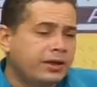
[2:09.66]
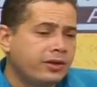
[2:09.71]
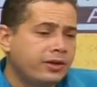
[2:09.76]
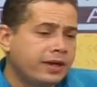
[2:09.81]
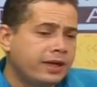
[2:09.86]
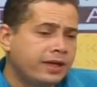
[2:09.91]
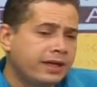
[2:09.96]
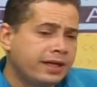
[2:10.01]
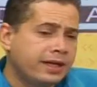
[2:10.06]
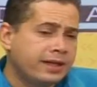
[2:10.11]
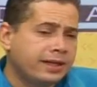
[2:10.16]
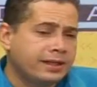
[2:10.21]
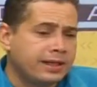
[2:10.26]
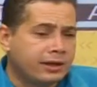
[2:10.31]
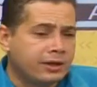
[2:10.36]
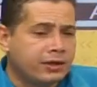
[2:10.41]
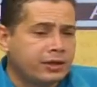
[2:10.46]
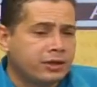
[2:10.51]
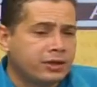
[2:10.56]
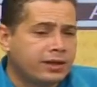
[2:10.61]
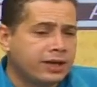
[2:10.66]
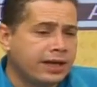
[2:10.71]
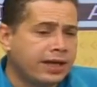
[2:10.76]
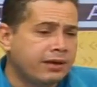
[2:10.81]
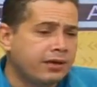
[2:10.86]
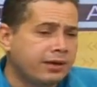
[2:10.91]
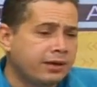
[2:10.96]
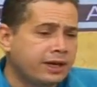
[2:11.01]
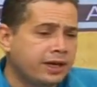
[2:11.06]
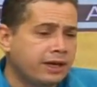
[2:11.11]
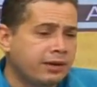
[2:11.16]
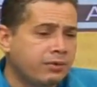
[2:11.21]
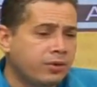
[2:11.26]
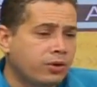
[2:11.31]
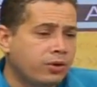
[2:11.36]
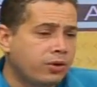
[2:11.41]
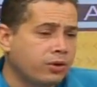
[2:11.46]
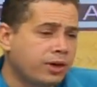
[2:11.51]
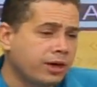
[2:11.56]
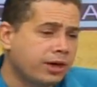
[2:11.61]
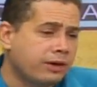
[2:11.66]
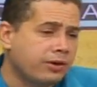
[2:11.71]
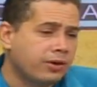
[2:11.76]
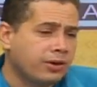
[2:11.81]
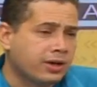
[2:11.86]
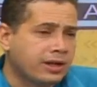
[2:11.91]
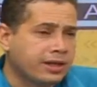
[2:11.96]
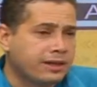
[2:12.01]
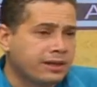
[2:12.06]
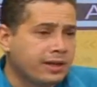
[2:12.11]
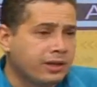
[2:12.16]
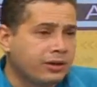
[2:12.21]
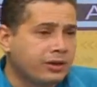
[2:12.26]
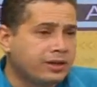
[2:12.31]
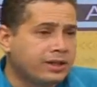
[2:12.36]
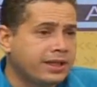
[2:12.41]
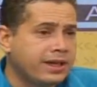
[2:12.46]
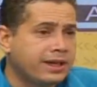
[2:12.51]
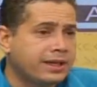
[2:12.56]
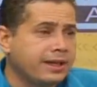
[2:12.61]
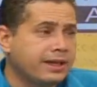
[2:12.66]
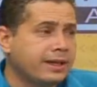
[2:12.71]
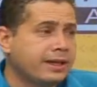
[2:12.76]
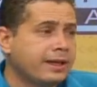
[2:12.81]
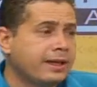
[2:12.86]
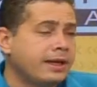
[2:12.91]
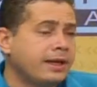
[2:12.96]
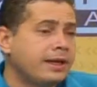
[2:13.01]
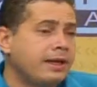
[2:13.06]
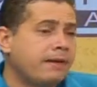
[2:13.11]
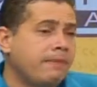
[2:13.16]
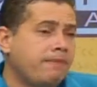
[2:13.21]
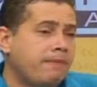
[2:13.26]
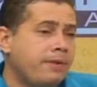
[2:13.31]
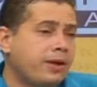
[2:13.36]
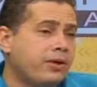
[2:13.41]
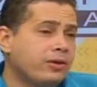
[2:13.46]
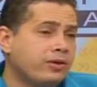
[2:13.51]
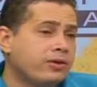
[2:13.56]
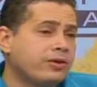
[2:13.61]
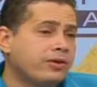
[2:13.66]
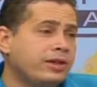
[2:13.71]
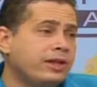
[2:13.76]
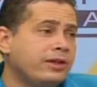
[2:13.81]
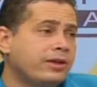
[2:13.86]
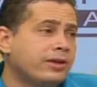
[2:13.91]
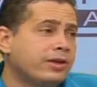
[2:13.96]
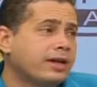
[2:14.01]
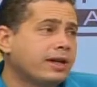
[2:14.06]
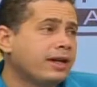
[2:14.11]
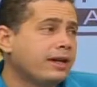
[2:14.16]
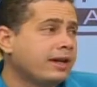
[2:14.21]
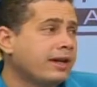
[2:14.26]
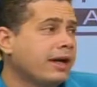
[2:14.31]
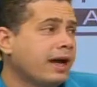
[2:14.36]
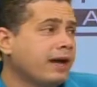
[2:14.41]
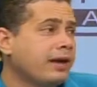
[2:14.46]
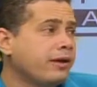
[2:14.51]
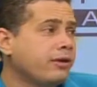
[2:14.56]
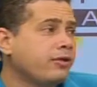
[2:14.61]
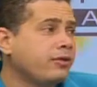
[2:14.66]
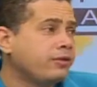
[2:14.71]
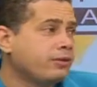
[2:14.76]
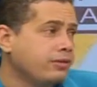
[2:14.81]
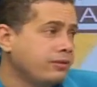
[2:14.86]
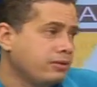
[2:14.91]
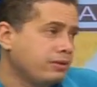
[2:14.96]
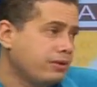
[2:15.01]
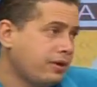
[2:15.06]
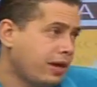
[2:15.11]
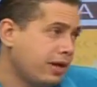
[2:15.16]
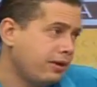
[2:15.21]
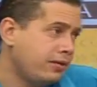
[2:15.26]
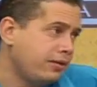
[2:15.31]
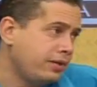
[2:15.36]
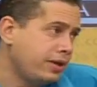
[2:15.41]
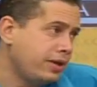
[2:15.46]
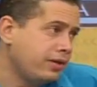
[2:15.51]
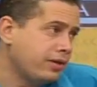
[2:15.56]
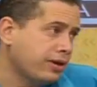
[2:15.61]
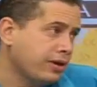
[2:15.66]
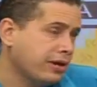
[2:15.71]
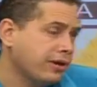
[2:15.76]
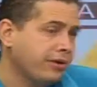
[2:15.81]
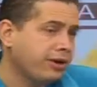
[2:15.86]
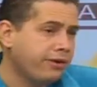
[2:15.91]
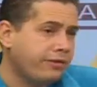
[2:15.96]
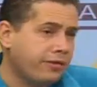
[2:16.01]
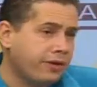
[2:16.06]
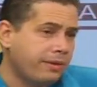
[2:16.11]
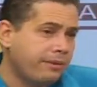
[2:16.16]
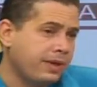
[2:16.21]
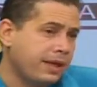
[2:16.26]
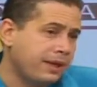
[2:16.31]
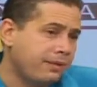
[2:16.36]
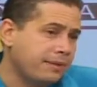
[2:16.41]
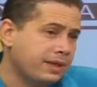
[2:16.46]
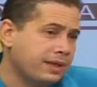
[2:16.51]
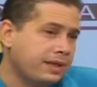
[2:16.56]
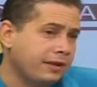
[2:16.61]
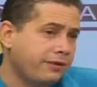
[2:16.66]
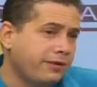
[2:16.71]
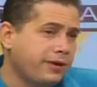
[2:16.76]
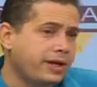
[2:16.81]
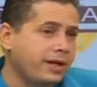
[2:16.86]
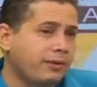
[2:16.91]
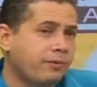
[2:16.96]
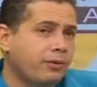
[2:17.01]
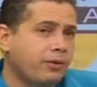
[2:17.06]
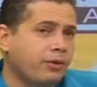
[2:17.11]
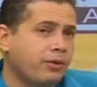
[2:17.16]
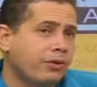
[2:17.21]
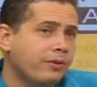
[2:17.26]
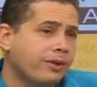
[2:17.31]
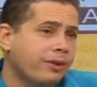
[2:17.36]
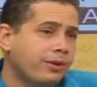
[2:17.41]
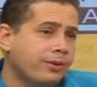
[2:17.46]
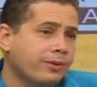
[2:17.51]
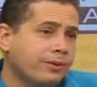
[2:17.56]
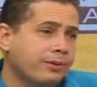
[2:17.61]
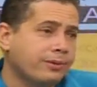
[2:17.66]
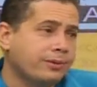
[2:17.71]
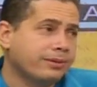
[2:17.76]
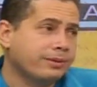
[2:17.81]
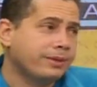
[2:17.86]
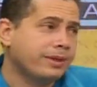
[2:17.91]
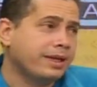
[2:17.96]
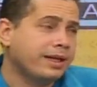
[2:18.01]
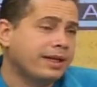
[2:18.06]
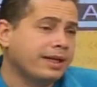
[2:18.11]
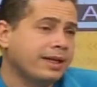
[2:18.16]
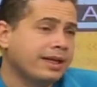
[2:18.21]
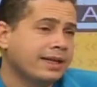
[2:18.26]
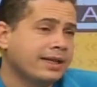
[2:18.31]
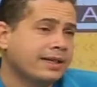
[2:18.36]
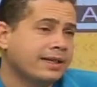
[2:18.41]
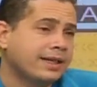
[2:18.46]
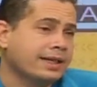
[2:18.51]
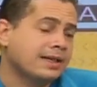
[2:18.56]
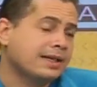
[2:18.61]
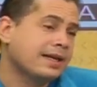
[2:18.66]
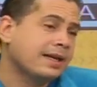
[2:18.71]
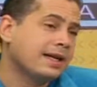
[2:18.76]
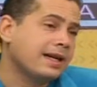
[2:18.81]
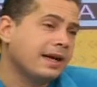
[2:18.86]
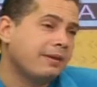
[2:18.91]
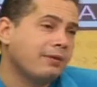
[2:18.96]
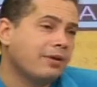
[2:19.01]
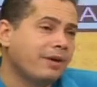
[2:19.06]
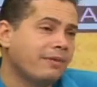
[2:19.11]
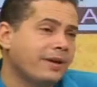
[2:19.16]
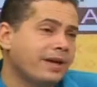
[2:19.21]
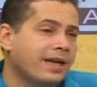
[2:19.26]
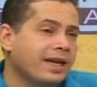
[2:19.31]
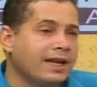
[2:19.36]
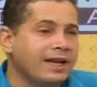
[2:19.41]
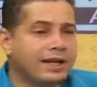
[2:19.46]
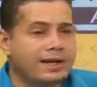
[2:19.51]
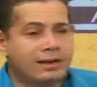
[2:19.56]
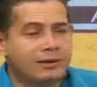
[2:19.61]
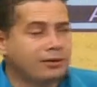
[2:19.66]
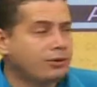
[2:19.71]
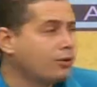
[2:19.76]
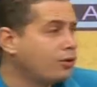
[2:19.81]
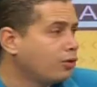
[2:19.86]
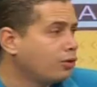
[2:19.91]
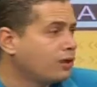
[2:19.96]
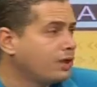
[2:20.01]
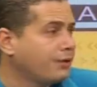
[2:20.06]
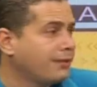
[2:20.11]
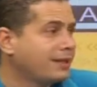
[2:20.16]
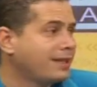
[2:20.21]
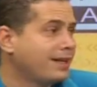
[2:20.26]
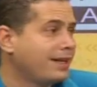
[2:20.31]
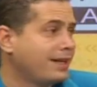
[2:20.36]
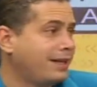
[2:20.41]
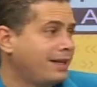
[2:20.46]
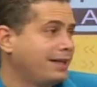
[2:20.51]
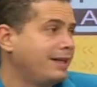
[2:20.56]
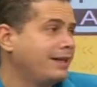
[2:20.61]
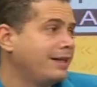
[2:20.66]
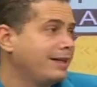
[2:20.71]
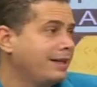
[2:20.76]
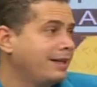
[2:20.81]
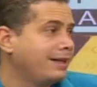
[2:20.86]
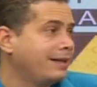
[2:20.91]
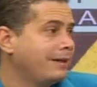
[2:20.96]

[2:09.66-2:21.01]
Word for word: niños entre 0 y 12 años tenemos alrededor de 6 o 7 pero son niños que hay un, hay un niño que tiene una enfermedad específica y por lo menos tiene que hacer de cambio de pañales 12 veces al día.